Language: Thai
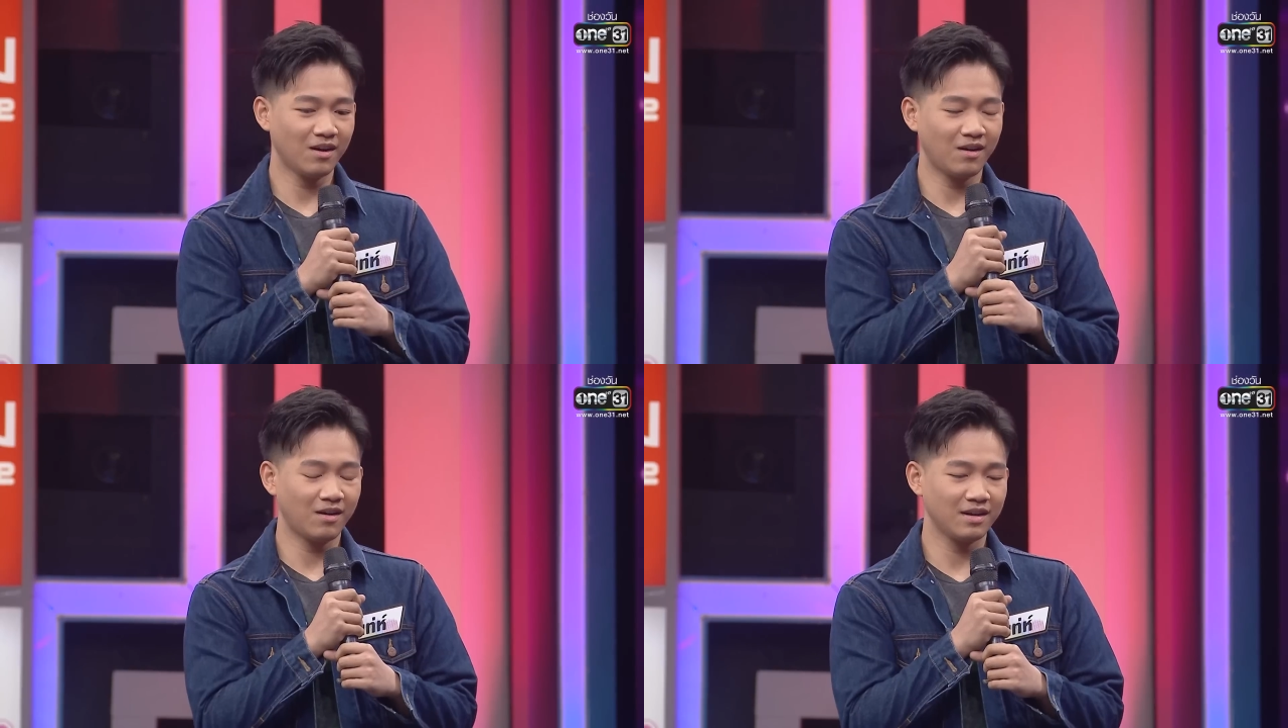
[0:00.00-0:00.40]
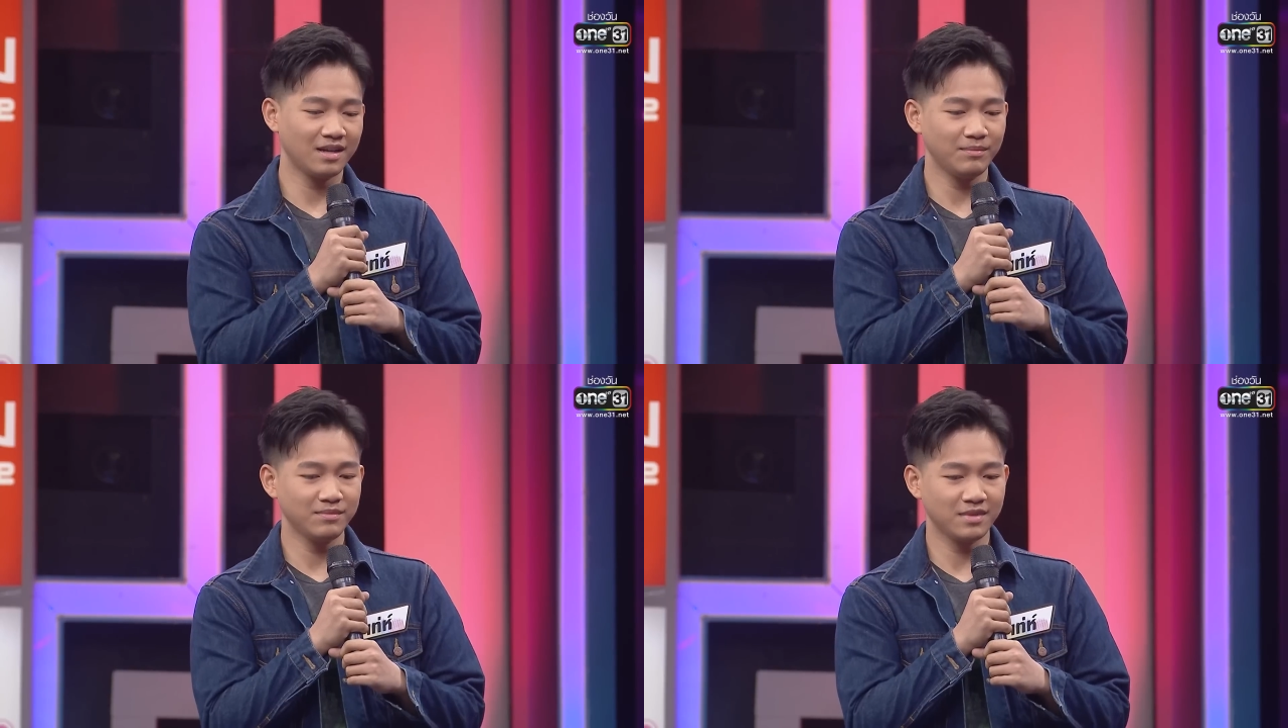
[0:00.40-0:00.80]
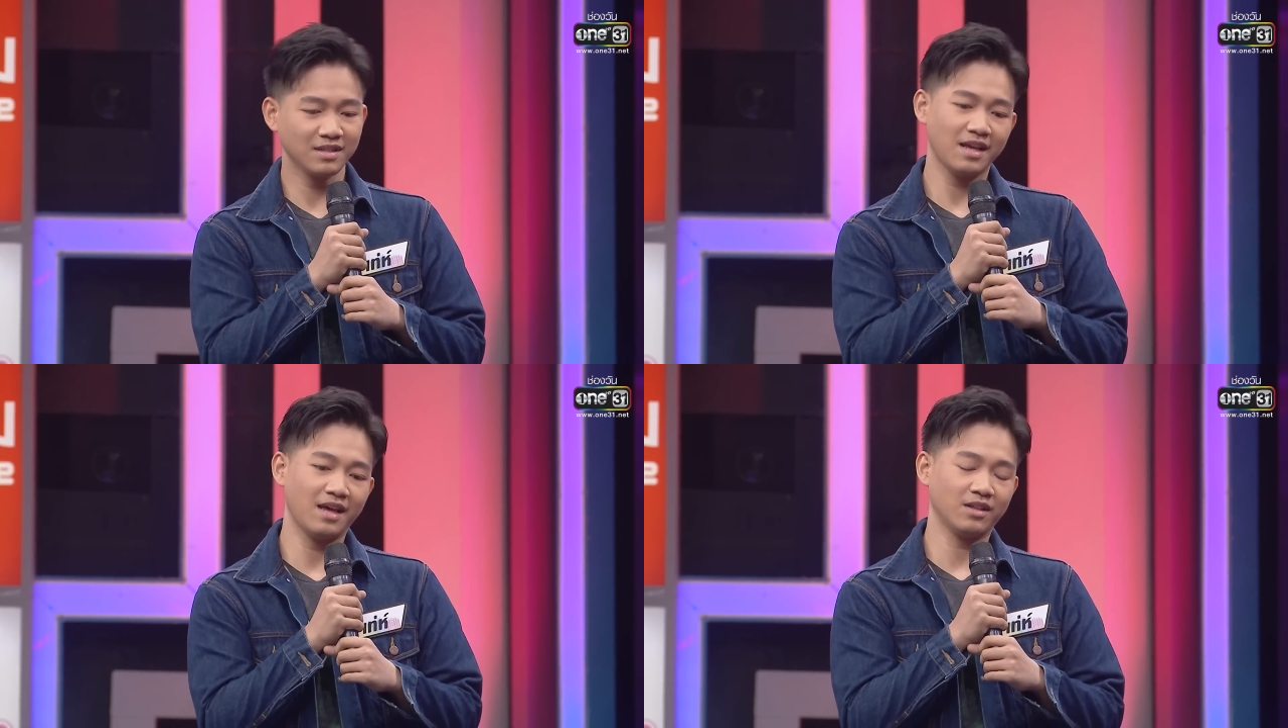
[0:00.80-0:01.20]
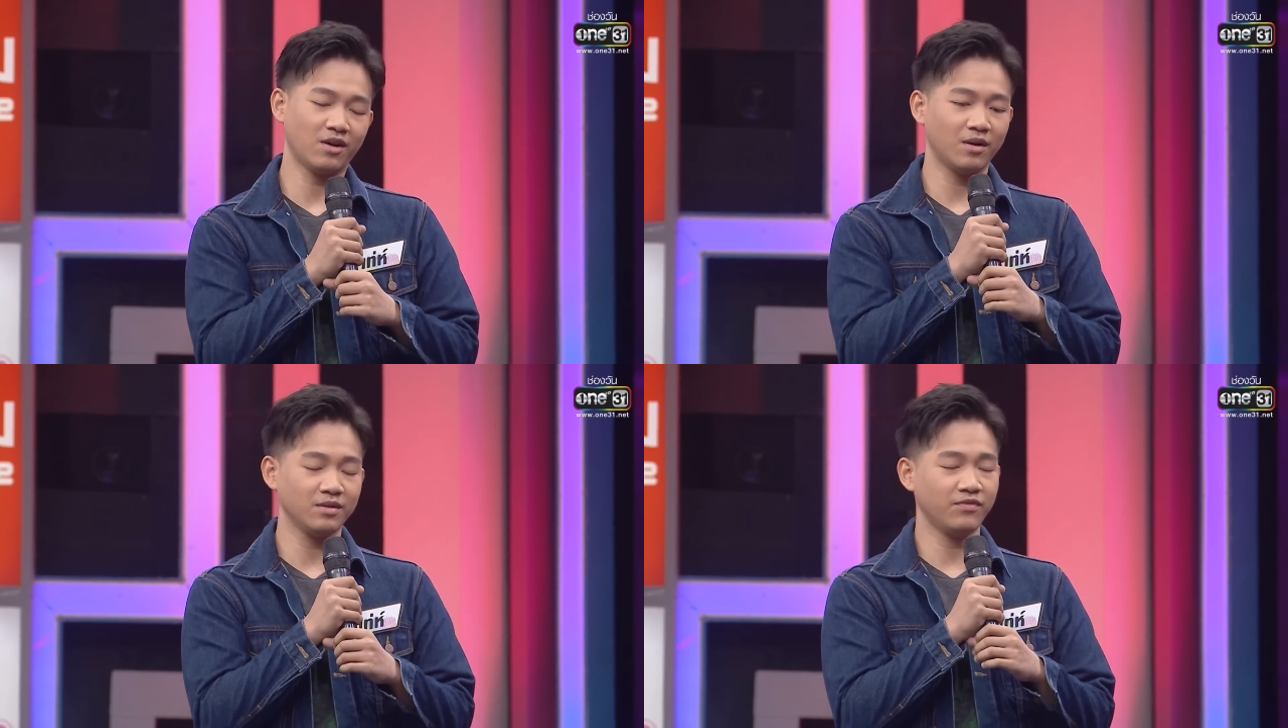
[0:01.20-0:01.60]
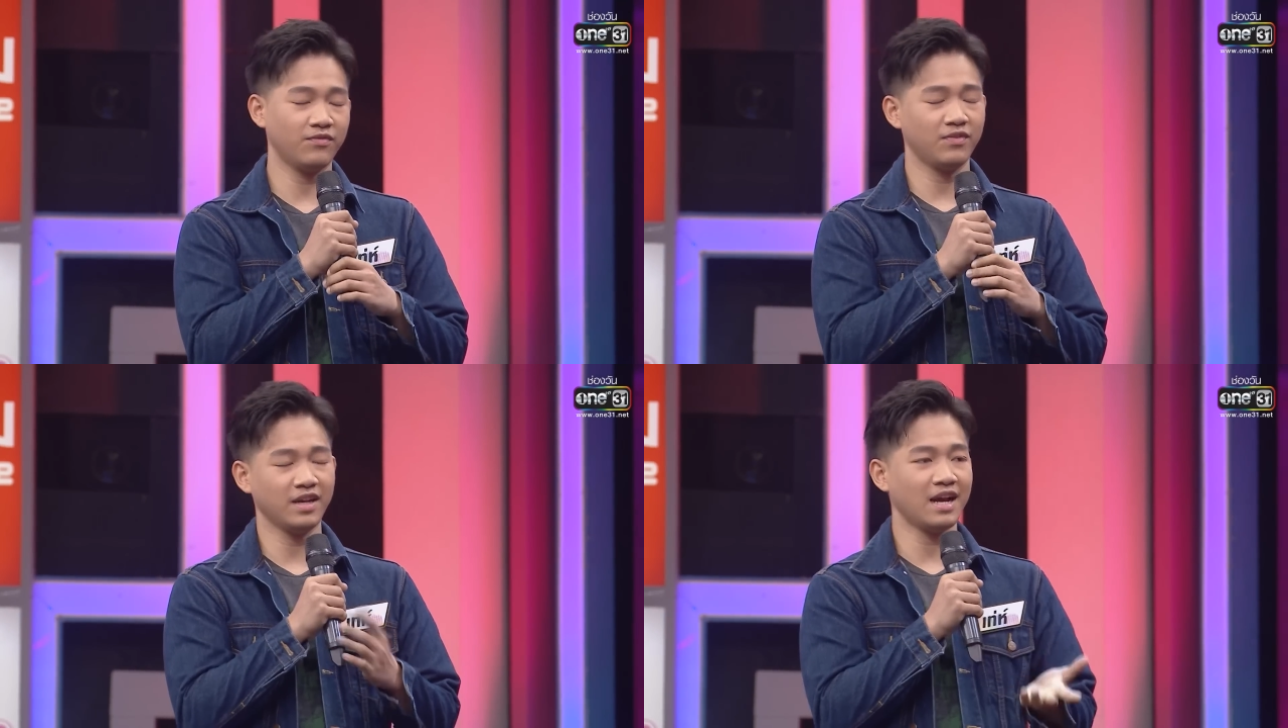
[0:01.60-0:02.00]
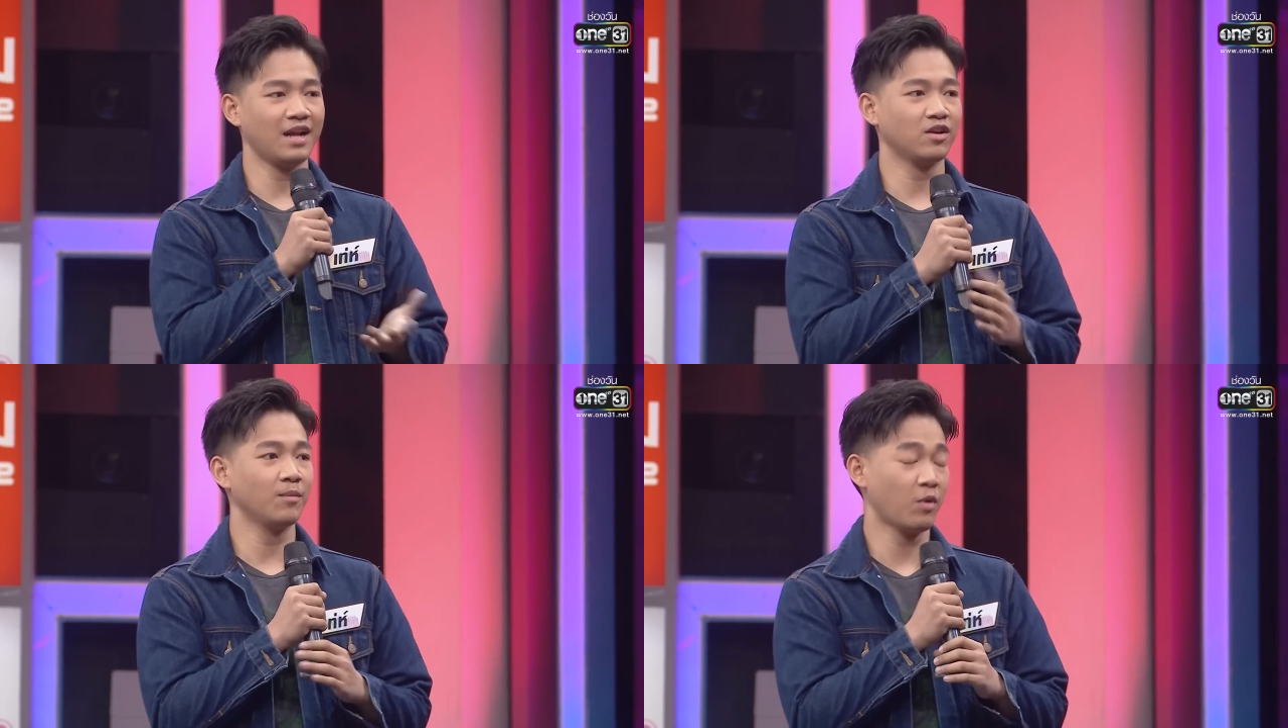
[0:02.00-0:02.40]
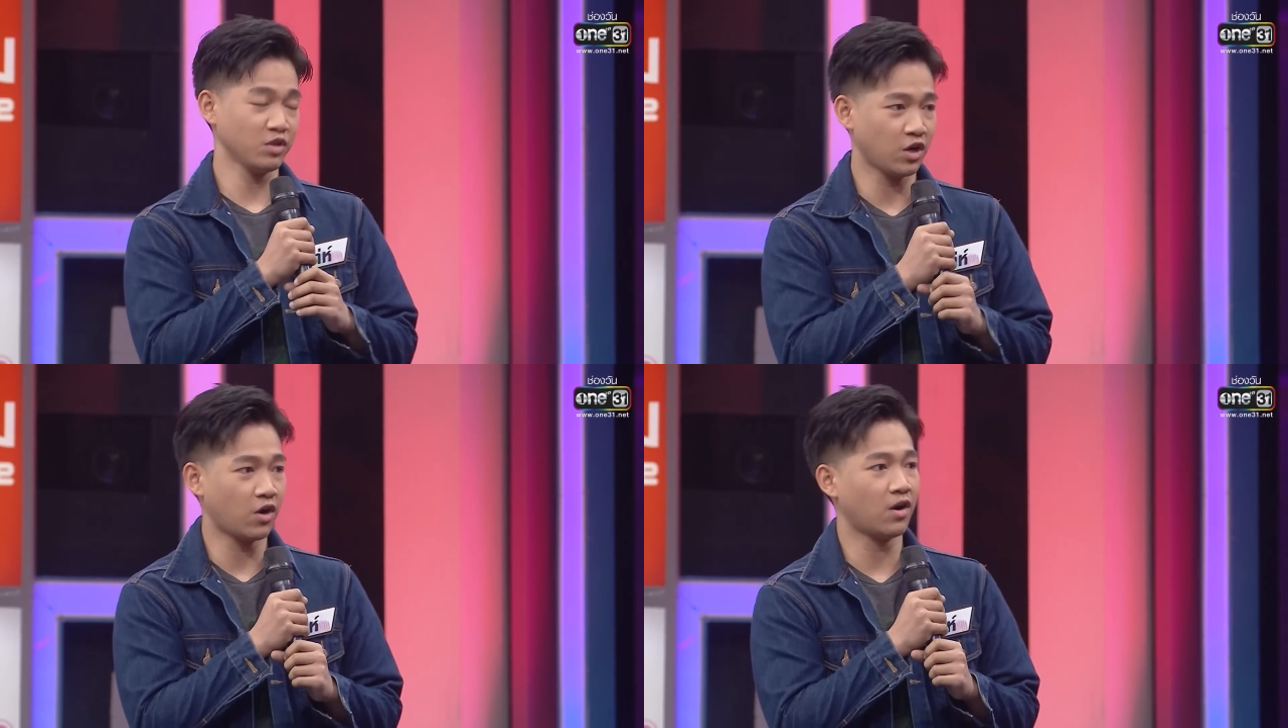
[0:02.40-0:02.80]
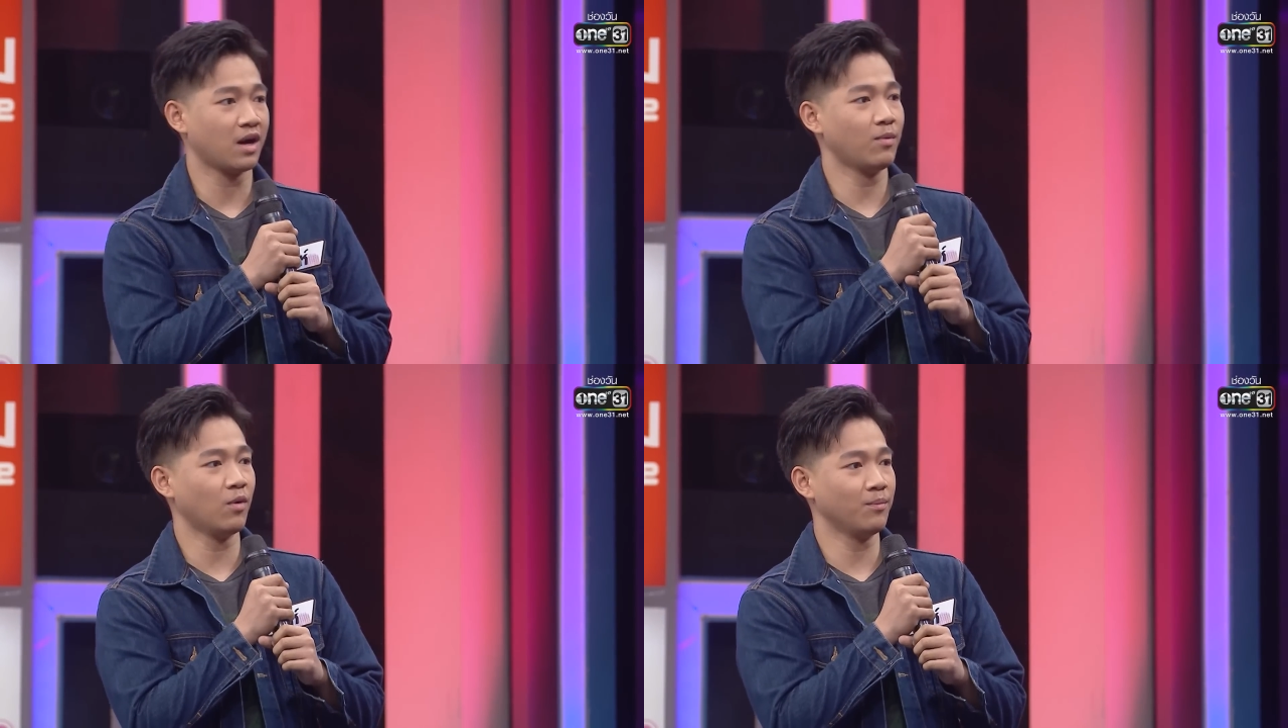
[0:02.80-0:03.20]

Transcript: ก็เริ่มตั้งแต่ตอนฝึกงานตอนปวชครับ ปว